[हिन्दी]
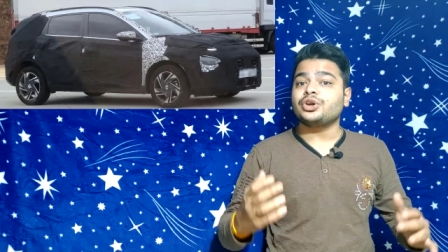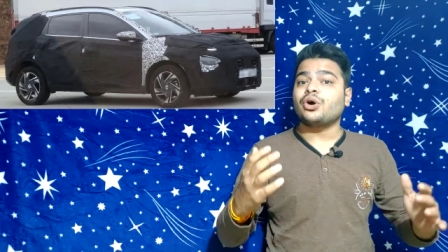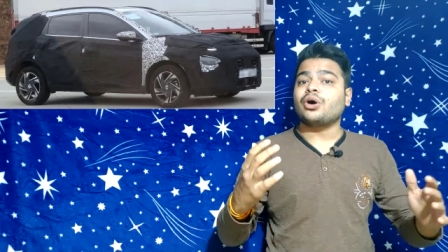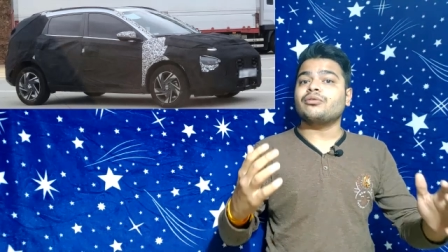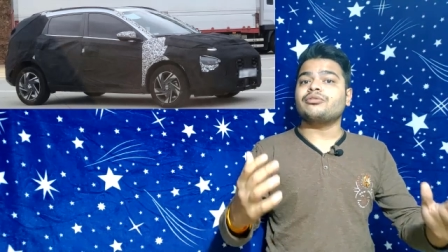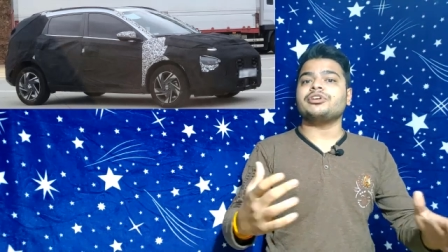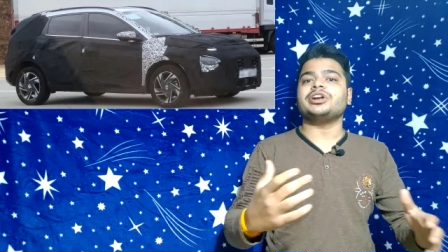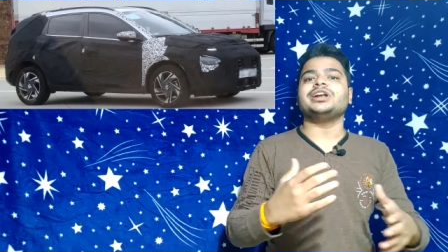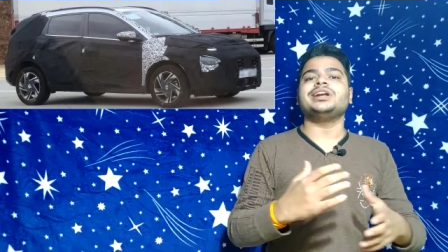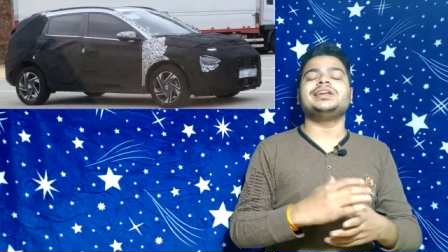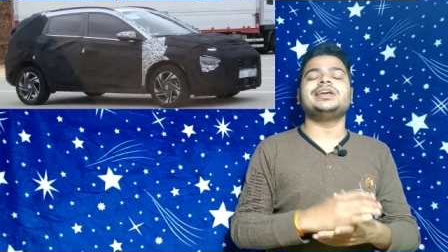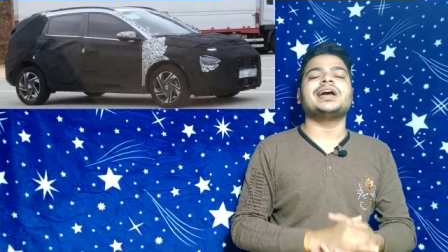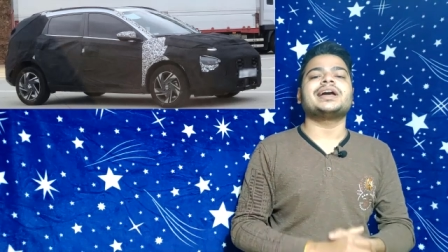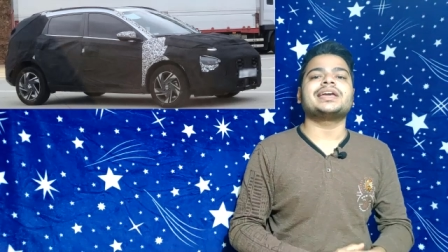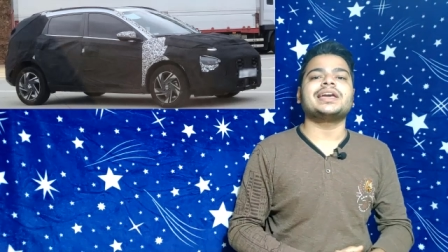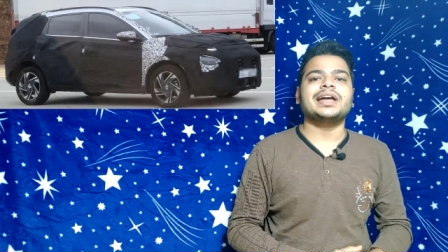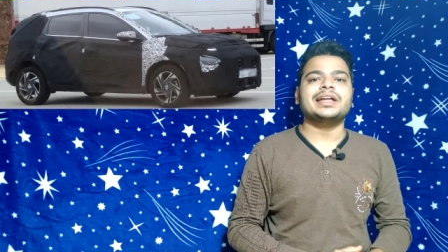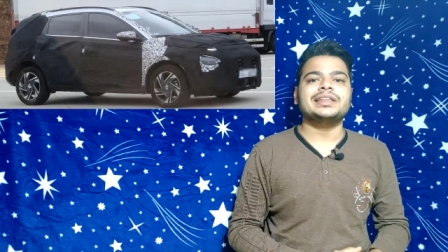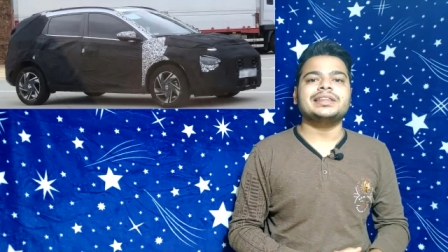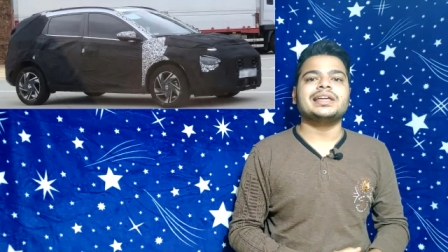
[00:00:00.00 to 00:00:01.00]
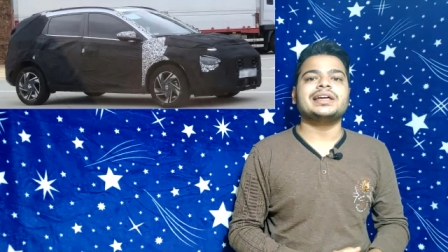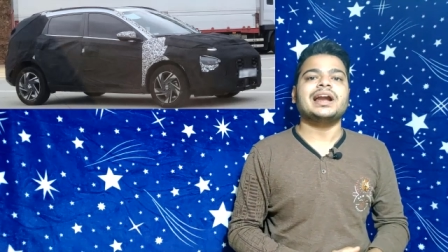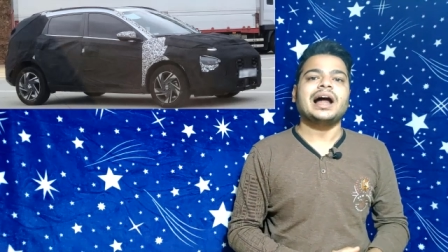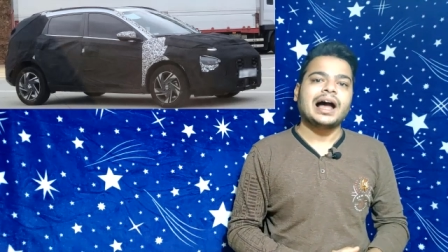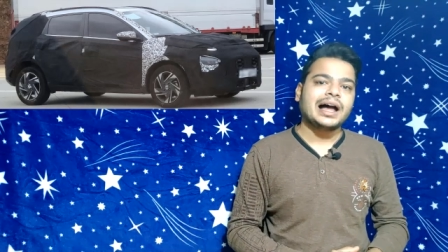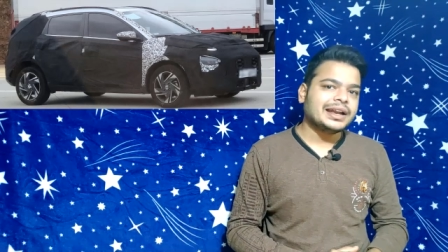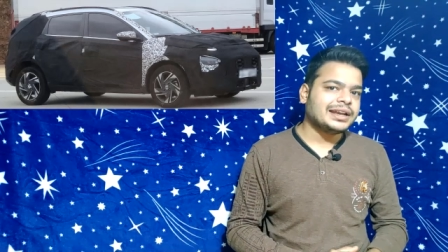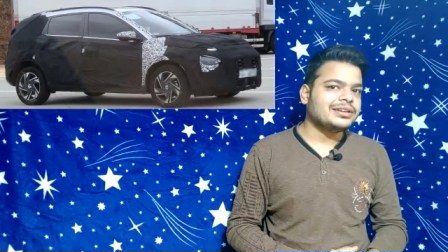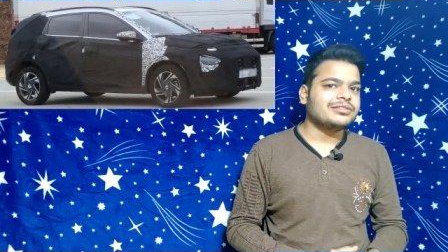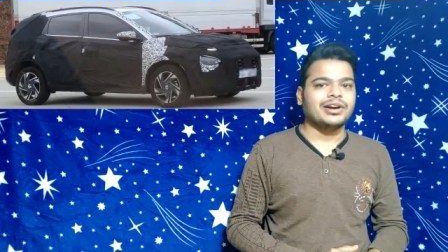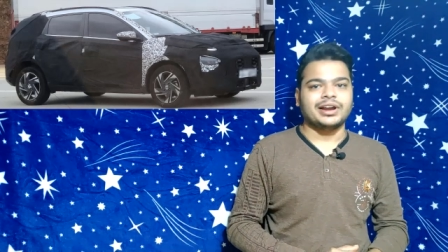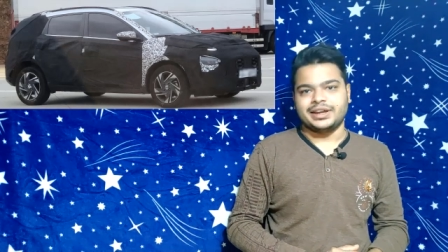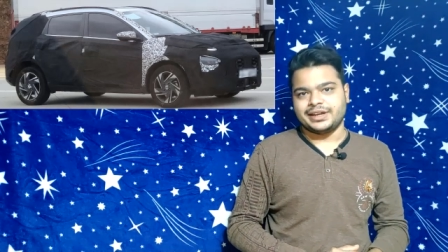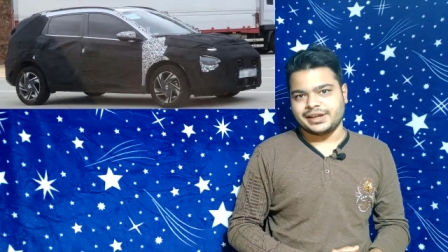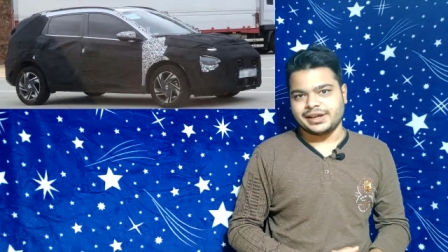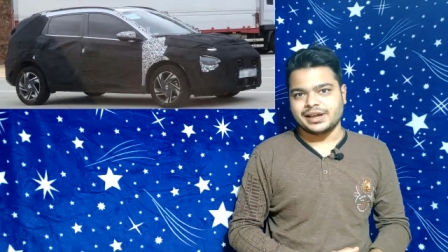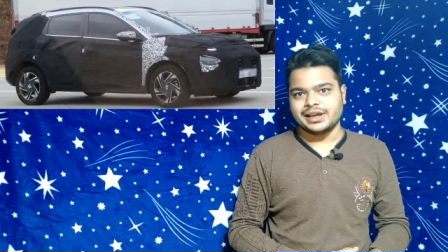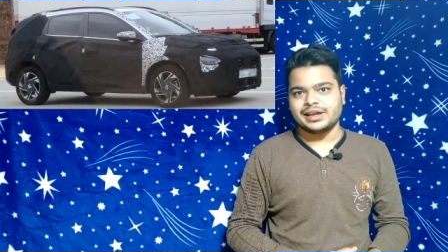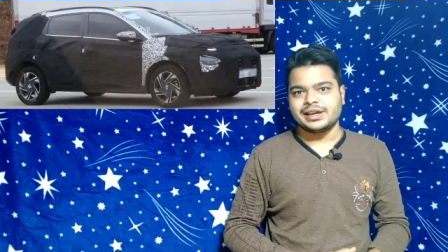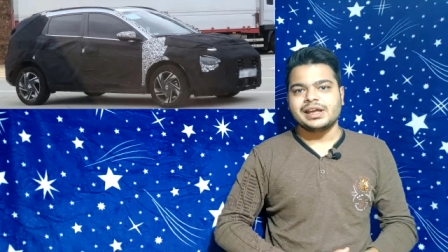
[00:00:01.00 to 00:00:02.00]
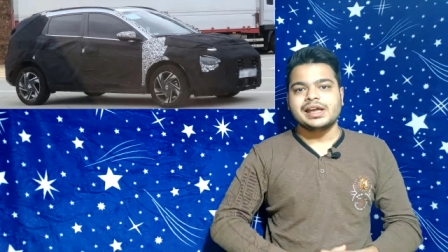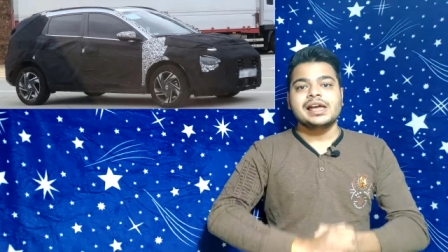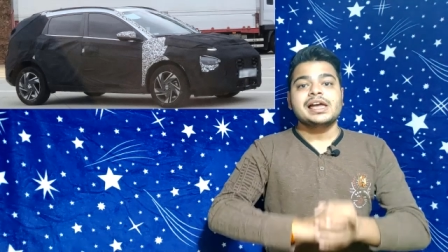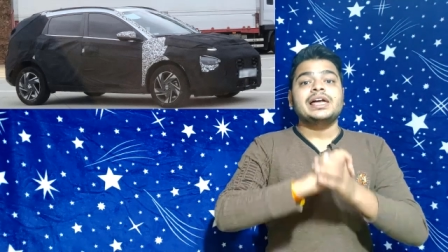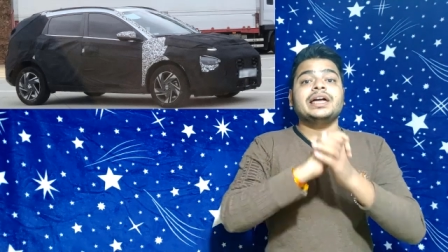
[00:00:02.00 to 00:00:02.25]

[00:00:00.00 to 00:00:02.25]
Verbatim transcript: ऑफ इंडिया के अंदर आने वाली है